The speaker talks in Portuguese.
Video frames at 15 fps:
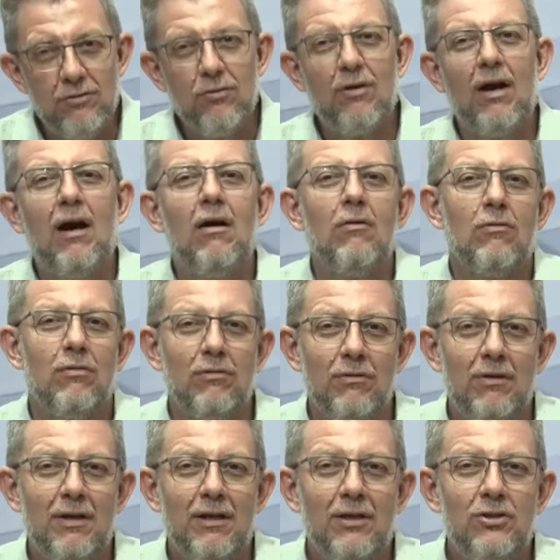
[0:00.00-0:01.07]
faz o
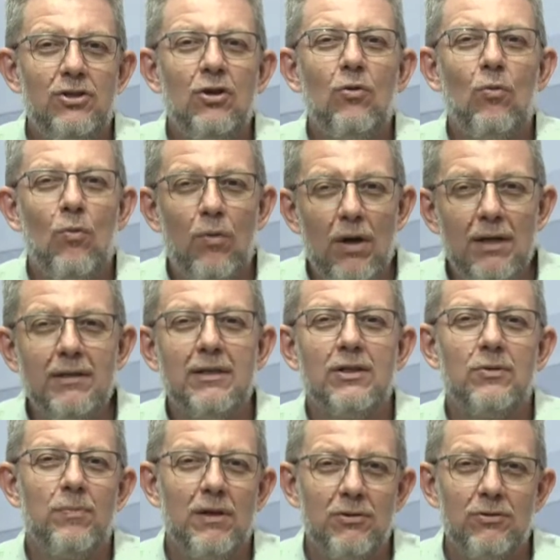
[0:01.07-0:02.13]
cálculo de
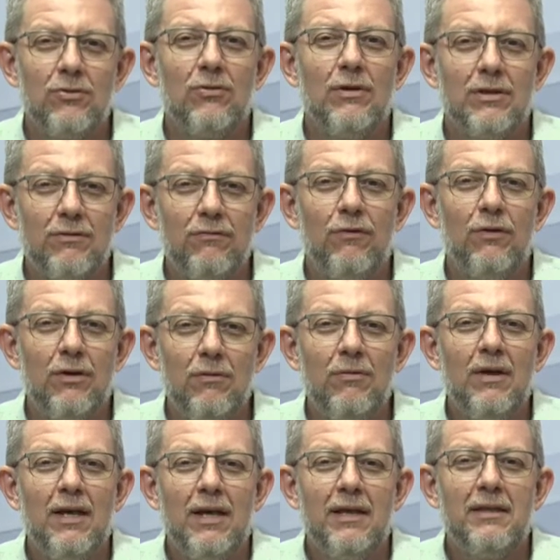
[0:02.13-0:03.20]
quantas pessoas
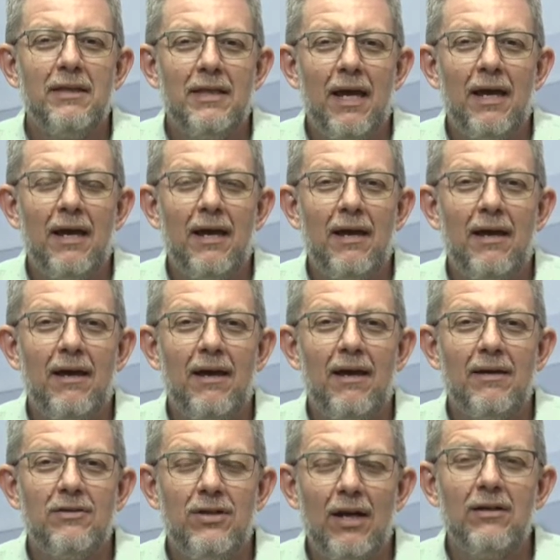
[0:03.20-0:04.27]
foram de, é, é,
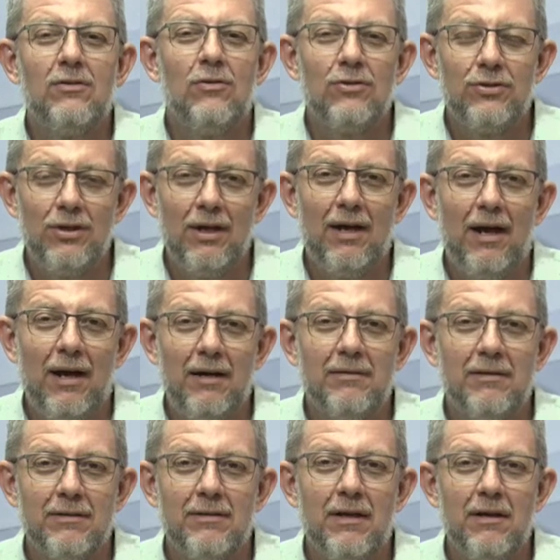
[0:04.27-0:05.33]
é
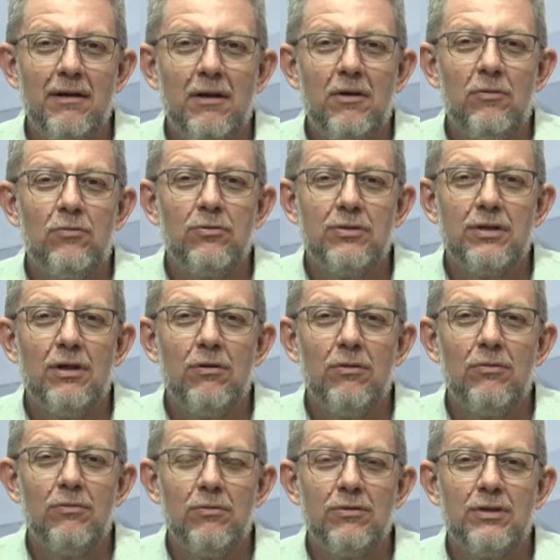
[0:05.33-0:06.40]
diagnosticadas né, no,
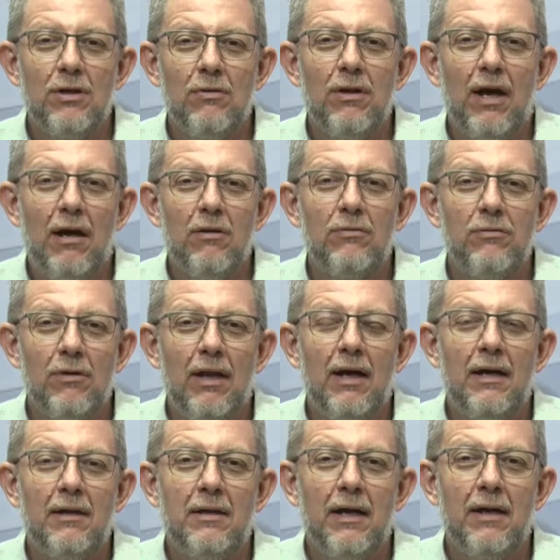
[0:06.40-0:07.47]
seu, no seu laudo
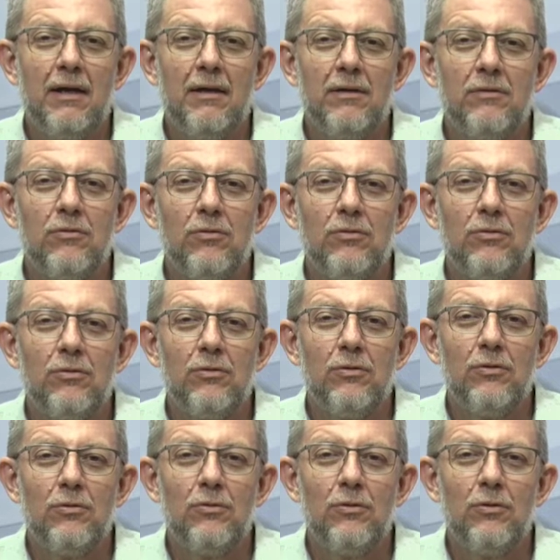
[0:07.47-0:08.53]
lá é, é, do,
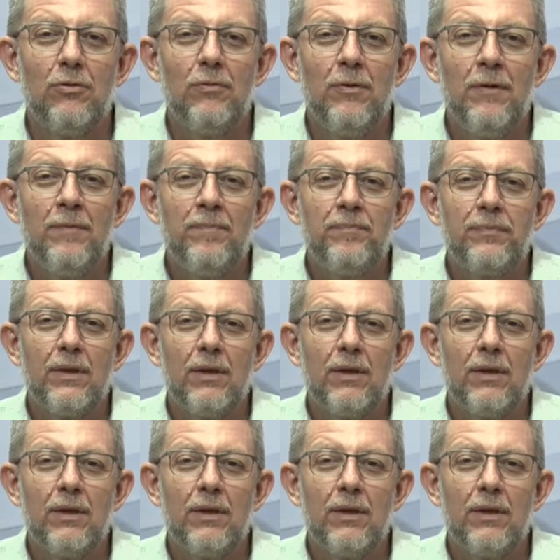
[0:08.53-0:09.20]
do, do,